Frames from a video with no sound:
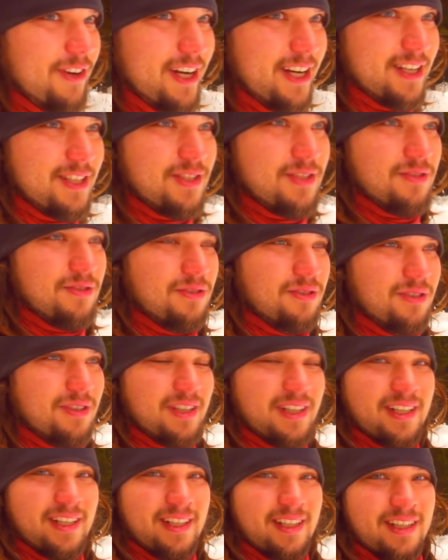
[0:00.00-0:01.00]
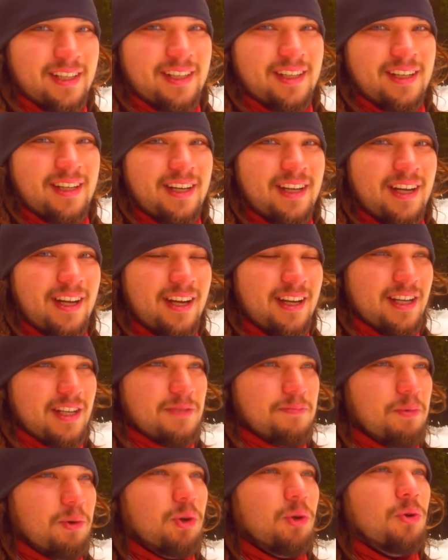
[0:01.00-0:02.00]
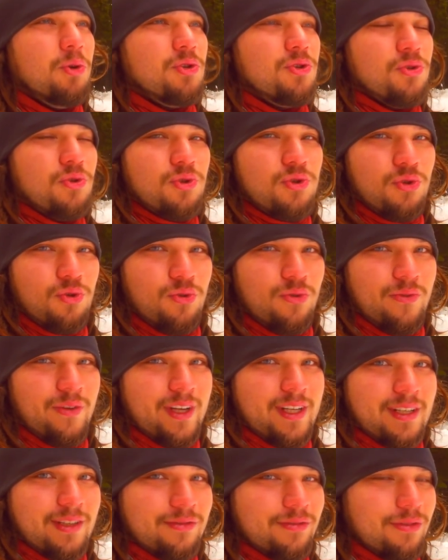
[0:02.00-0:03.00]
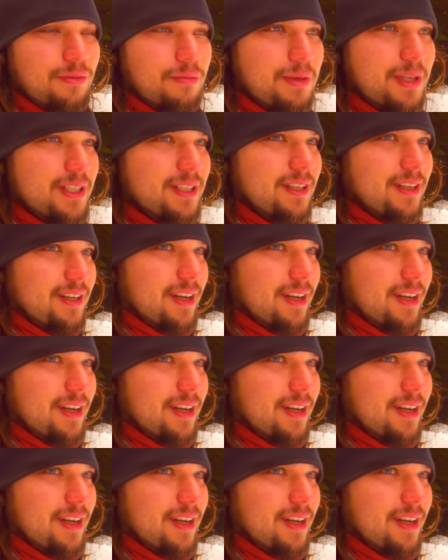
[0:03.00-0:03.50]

war das so äh, das Begrüßungsunwetter für mich.